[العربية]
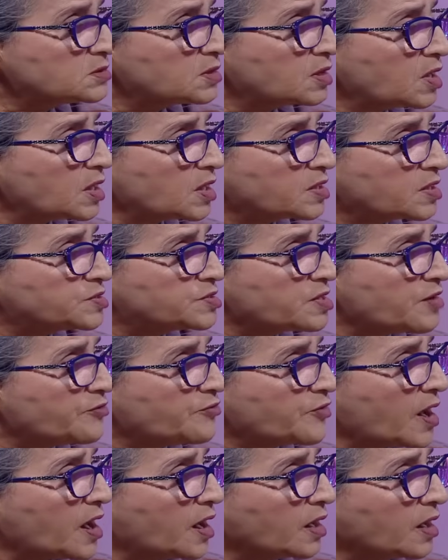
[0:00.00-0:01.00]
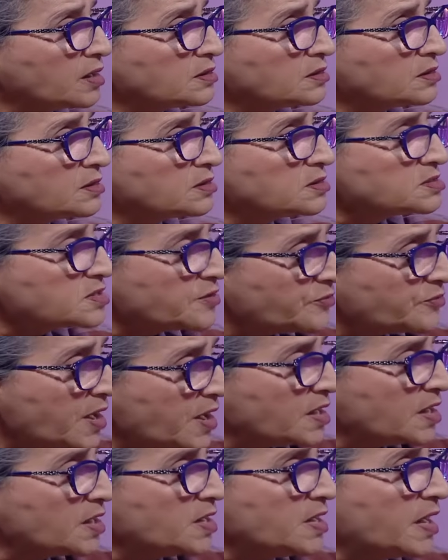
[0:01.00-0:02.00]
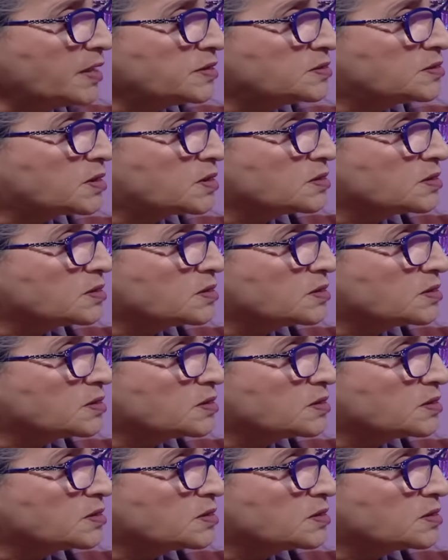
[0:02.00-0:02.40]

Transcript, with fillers: قال لك التفاهه التفاهه هي اللي عندك